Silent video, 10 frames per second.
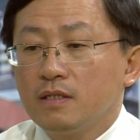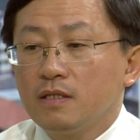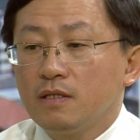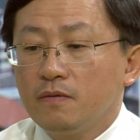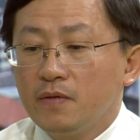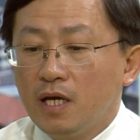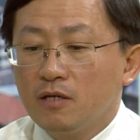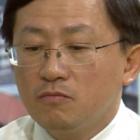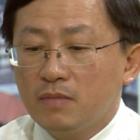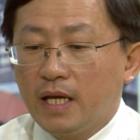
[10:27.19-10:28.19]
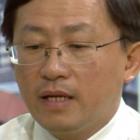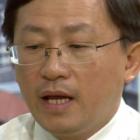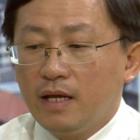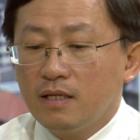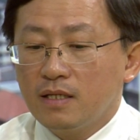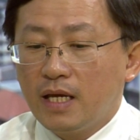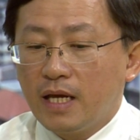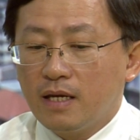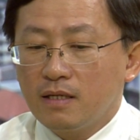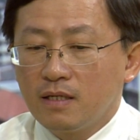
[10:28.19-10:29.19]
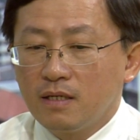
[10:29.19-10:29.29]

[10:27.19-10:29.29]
thì, thì bây giờ chúng ta đã là